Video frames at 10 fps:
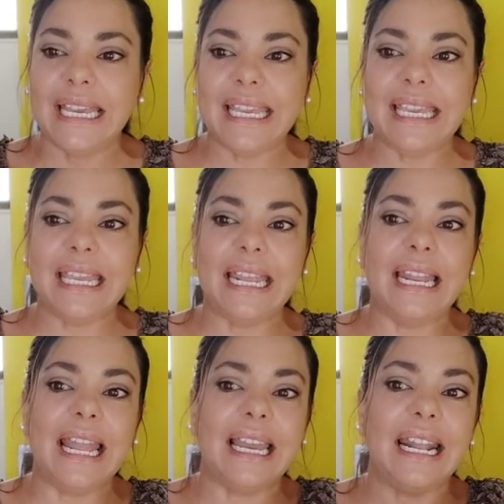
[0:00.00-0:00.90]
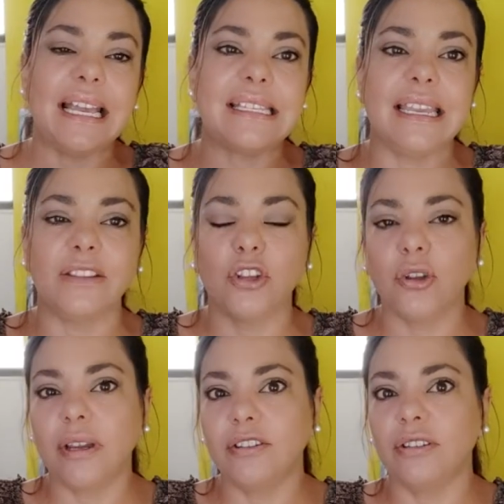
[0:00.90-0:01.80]
Y la gracia en
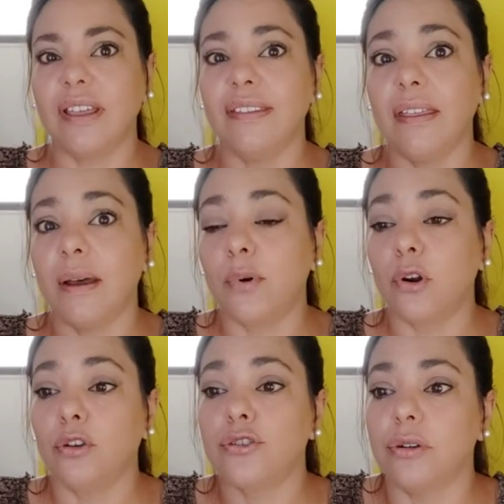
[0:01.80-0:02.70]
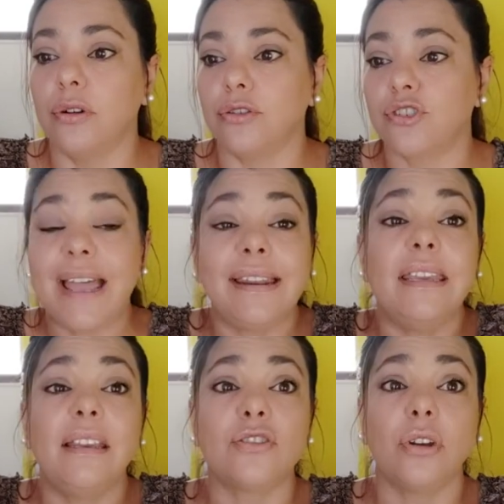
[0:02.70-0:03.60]
todo esto está dada por los, los
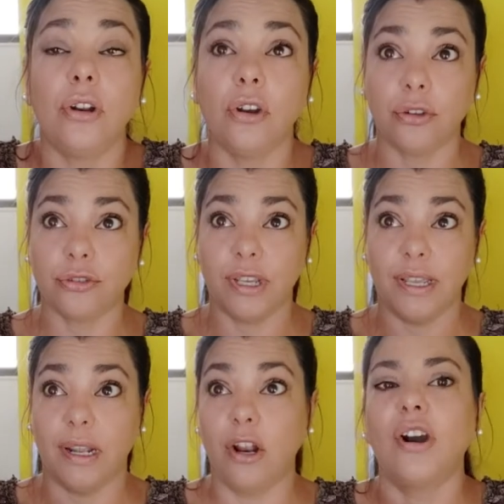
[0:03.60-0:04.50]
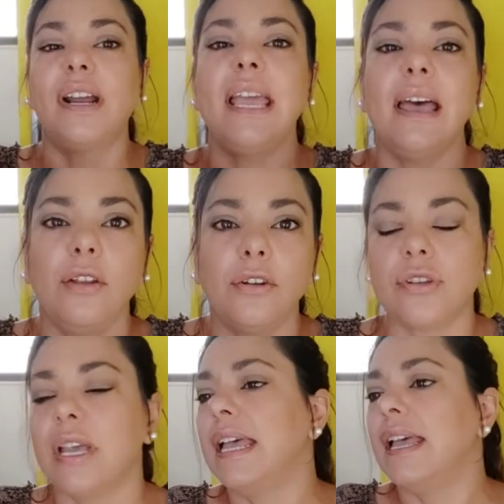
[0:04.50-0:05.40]
Ani, que son los, eh,
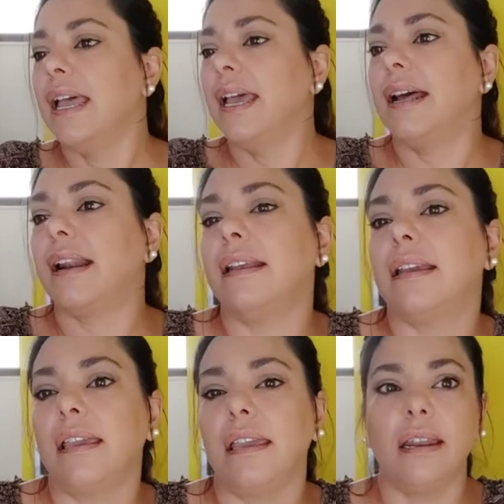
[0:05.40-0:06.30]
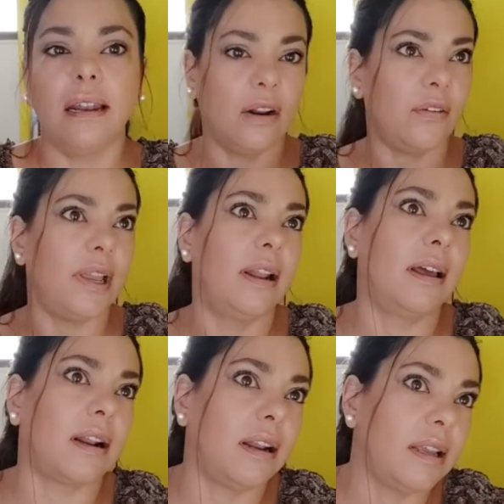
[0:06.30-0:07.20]
criados, el Arlequín, la novia del
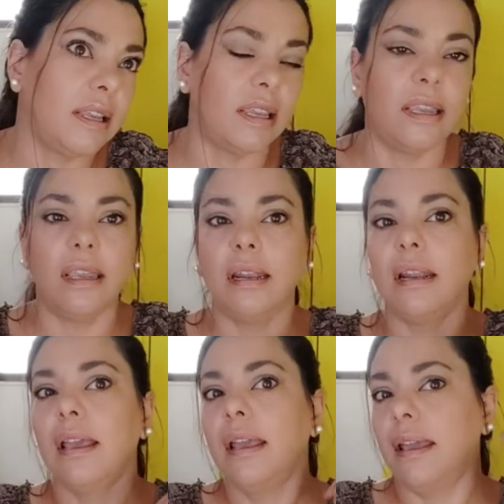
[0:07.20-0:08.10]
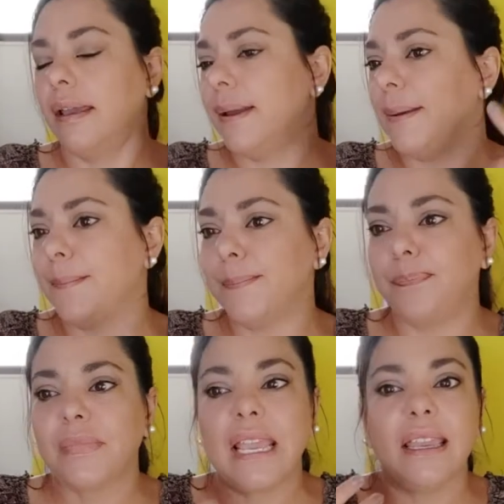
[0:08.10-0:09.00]
Arlequín,
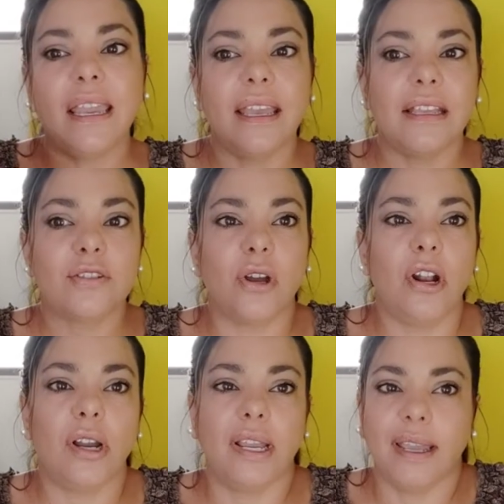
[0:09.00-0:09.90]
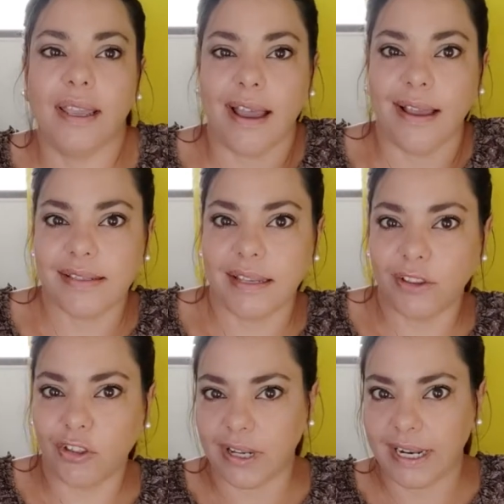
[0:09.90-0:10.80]
em, que son los que
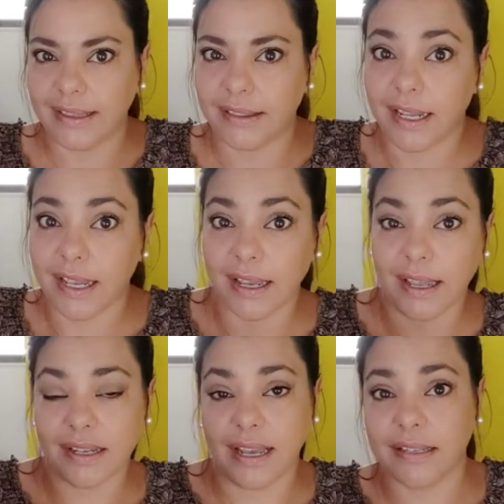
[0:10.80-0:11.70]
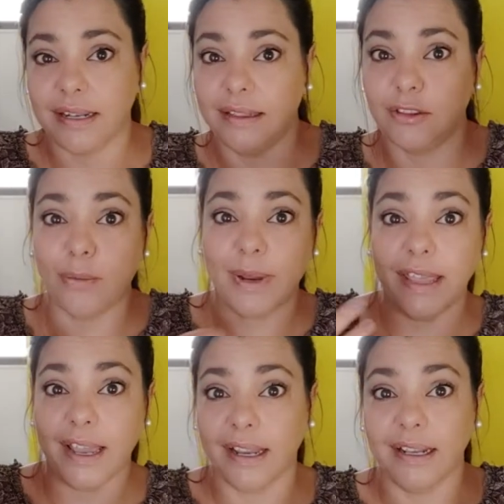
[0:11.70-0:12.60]
hacen toda la intriga, hacen el toma y
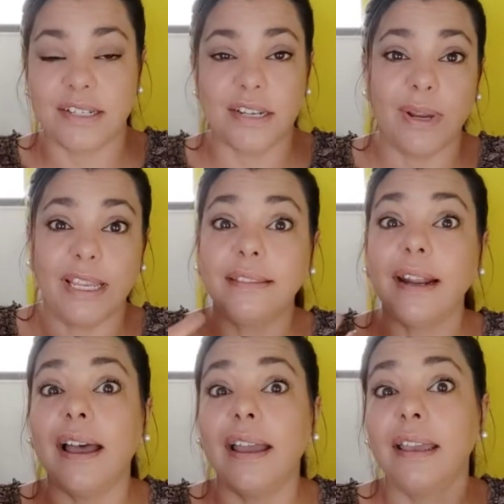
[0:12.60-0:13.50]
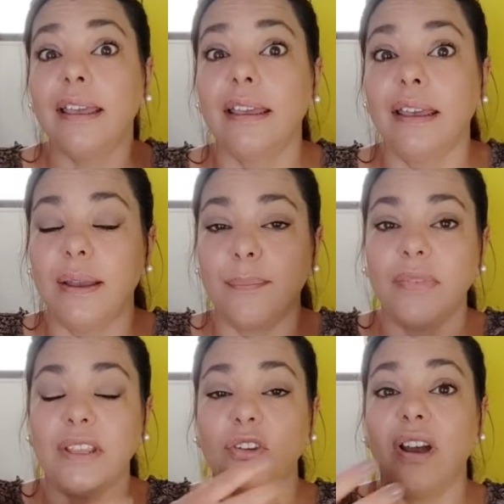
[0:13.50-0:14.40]
daca, el lleva y trae em, eh,
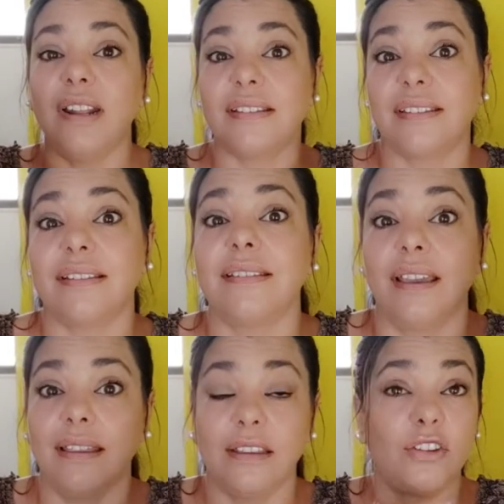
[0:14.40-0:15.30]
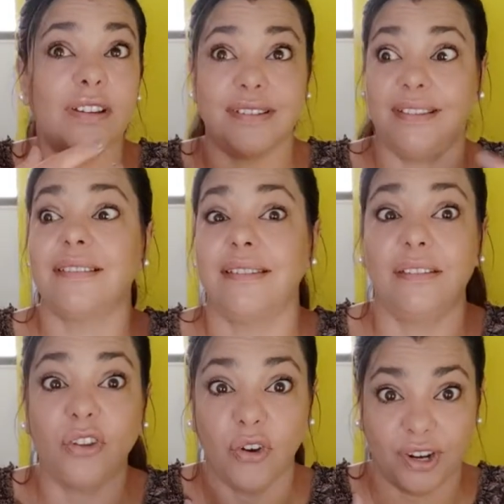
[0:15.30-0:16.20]
de todas estas
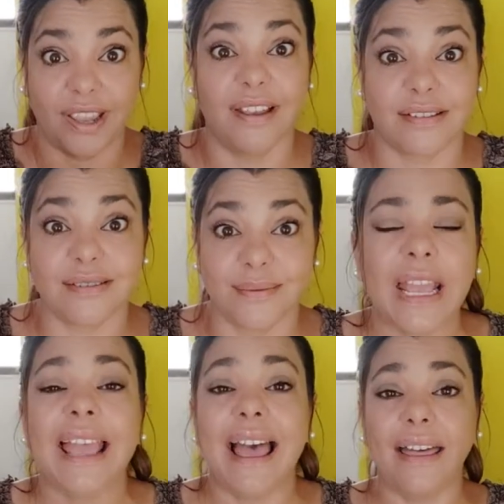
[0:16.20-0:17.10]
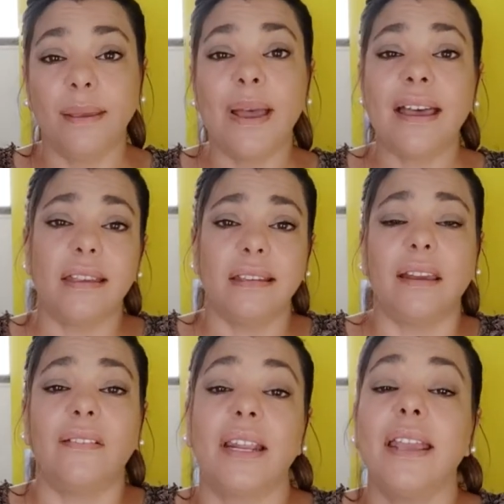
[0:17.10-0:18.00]
historias además de
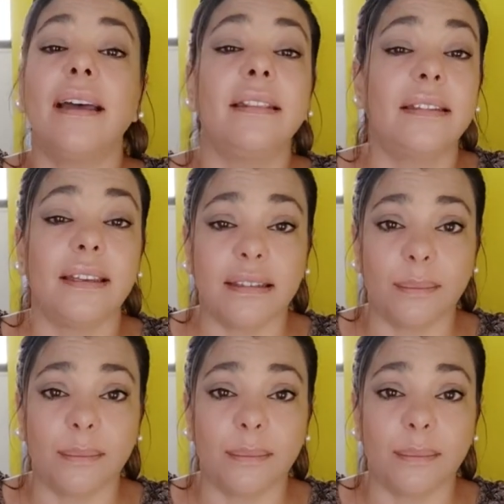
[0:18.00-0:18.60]
estas variantes